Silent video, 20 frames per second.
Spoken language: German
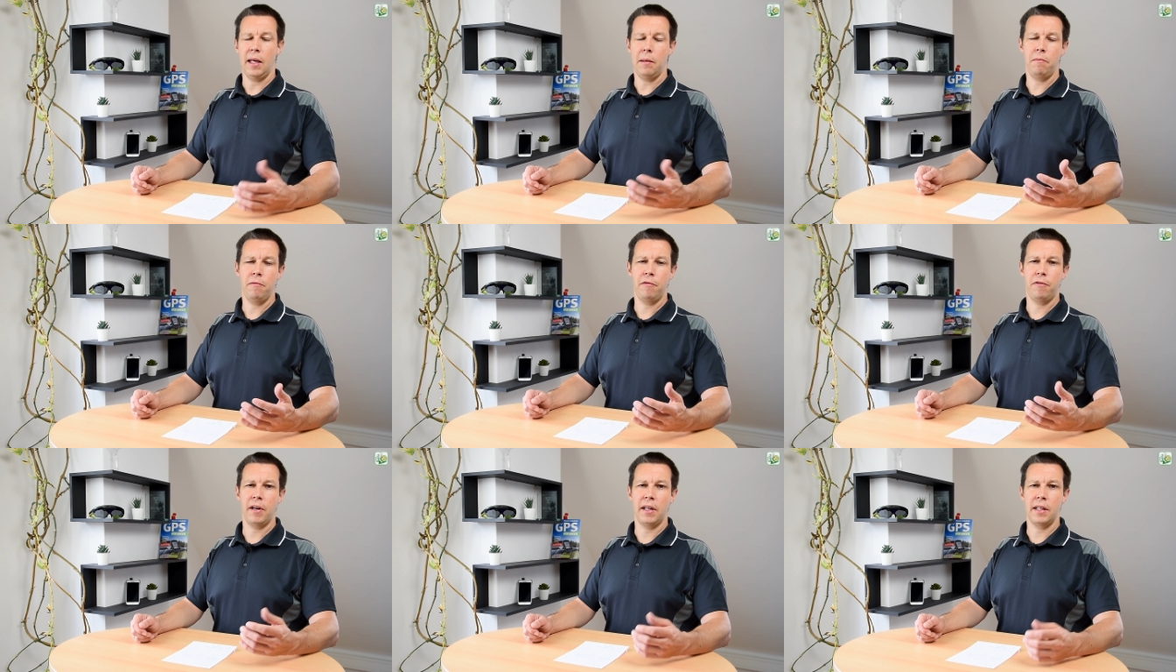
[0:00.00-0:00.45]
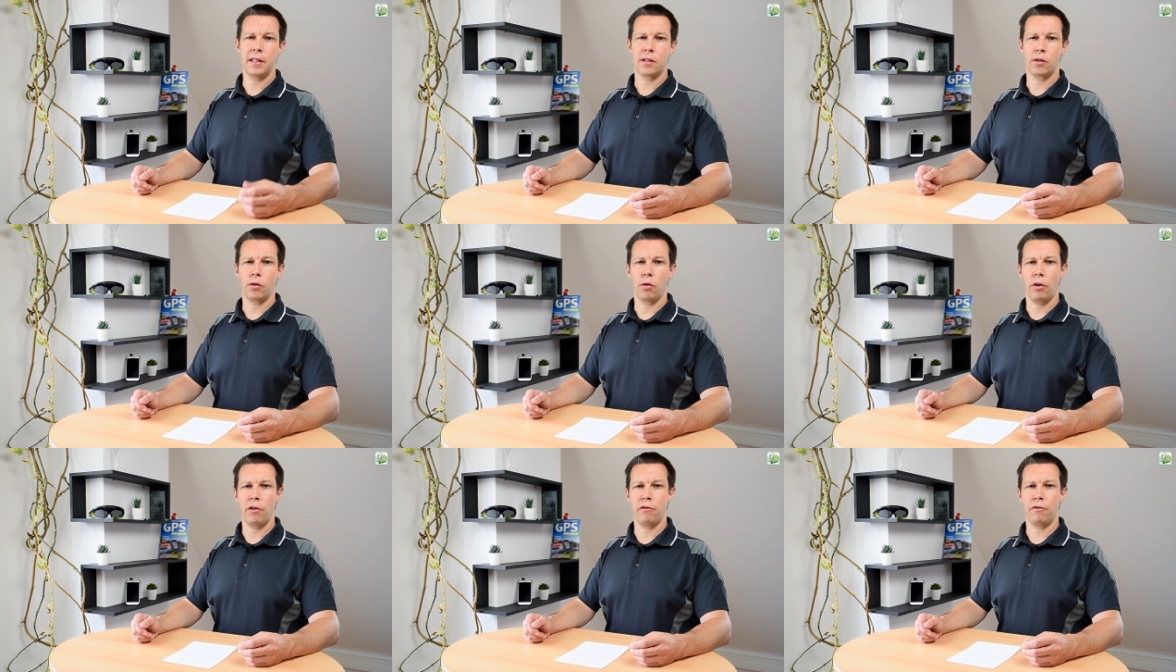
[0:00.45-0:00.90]
Ebenfalls
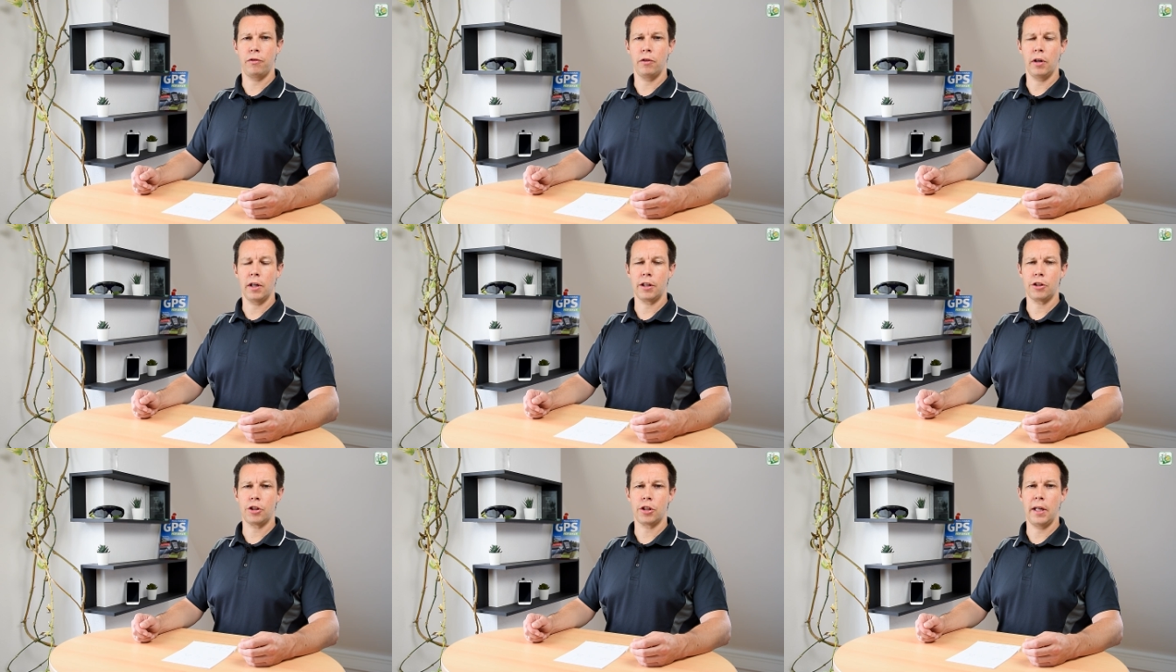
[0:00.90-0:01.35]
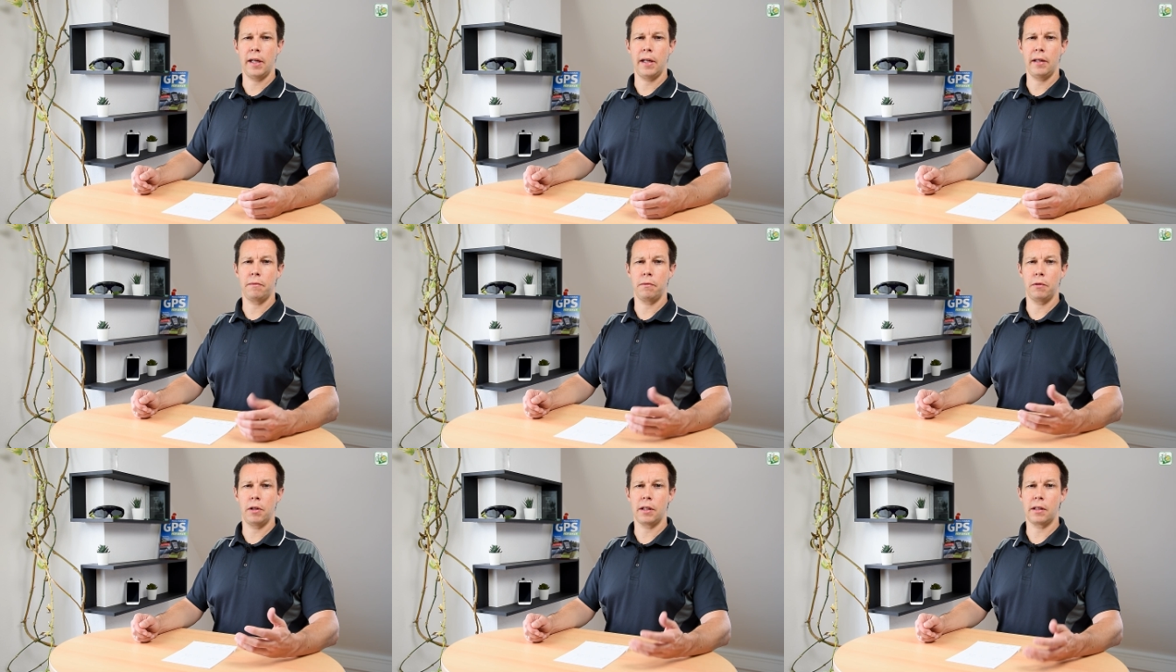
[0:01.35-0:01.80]
neu
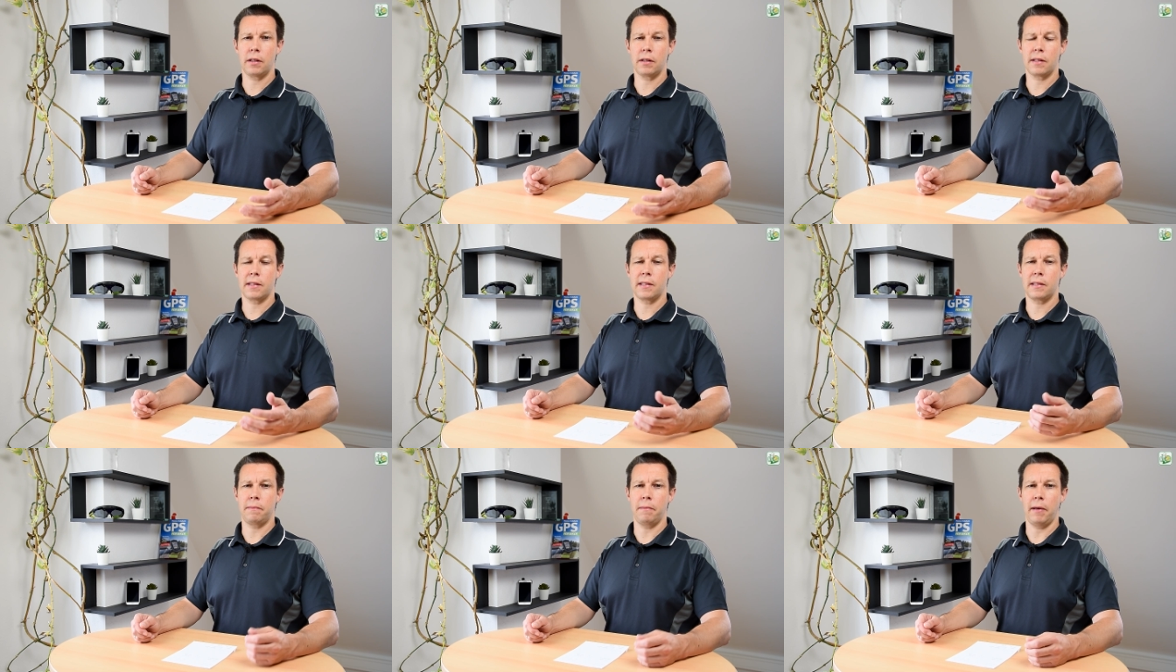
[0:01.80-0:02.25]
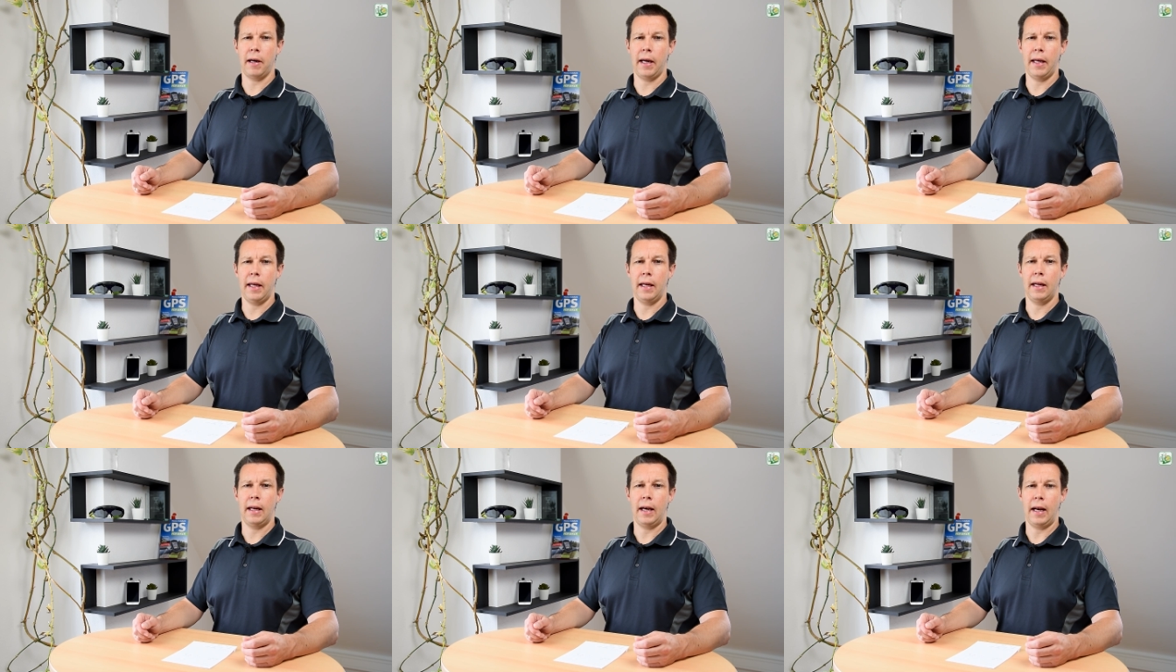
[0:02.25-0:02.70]
vorgestellt wurden
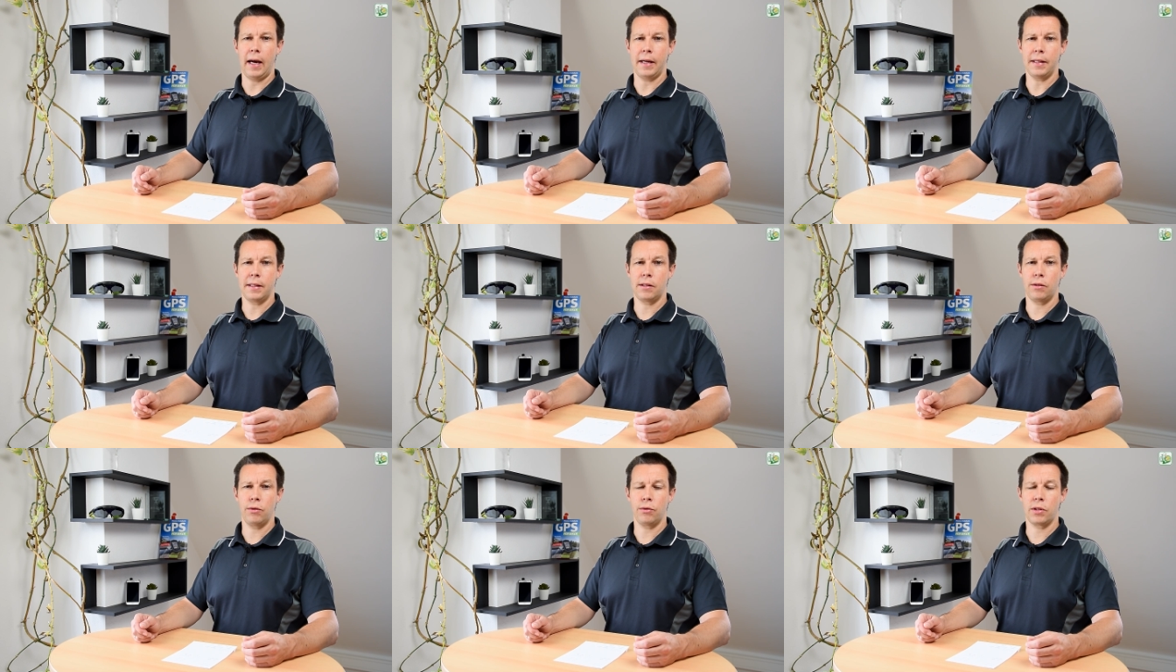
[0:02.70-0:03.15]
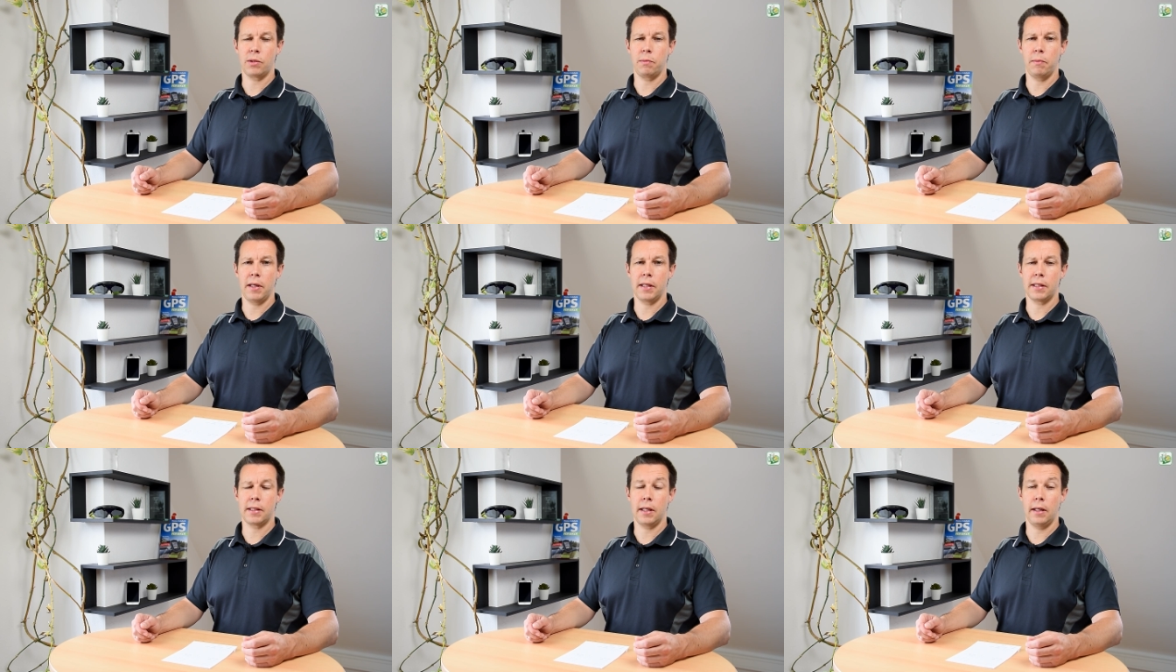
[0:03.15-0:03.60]
zwei
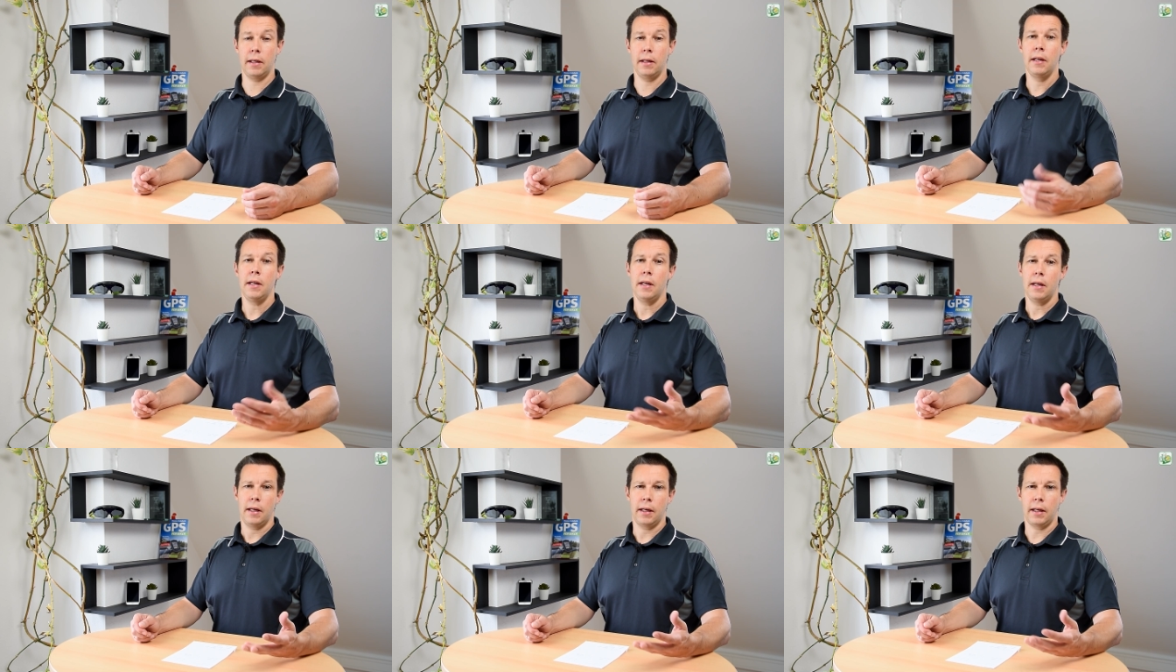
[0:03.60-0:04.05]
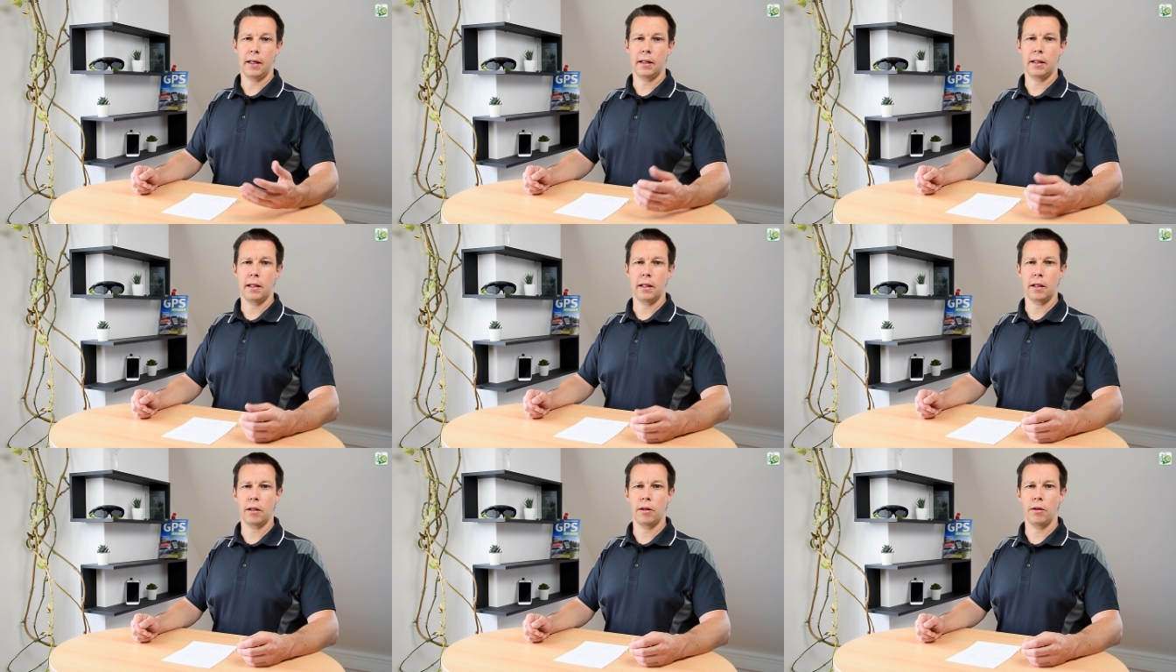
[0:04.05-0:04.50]
Leistungsmesser,
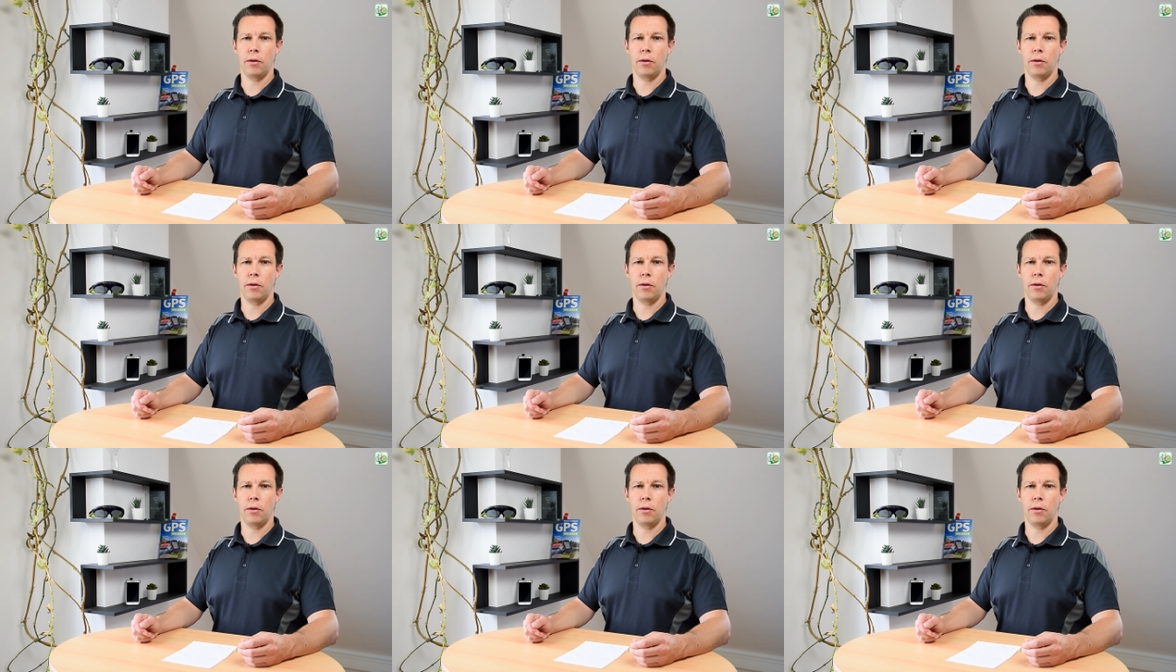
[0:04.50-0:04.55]
richtig